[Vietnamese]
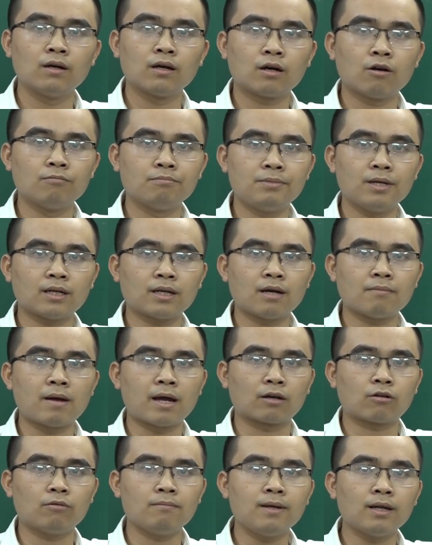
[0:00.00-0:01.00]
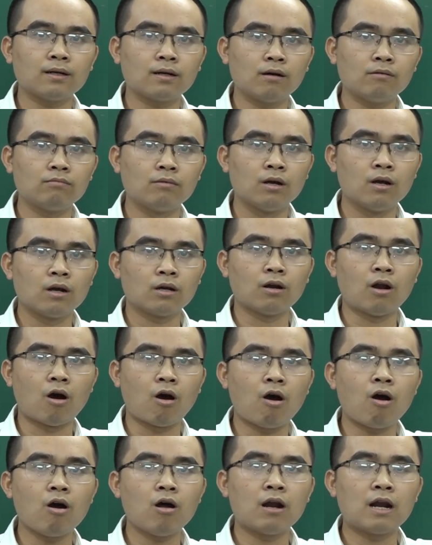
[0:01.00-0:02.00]
Không biết các bạn có biết không?
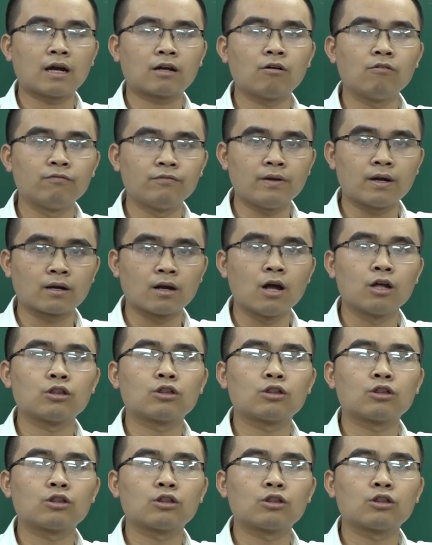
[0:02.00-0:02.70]
Đó là công việc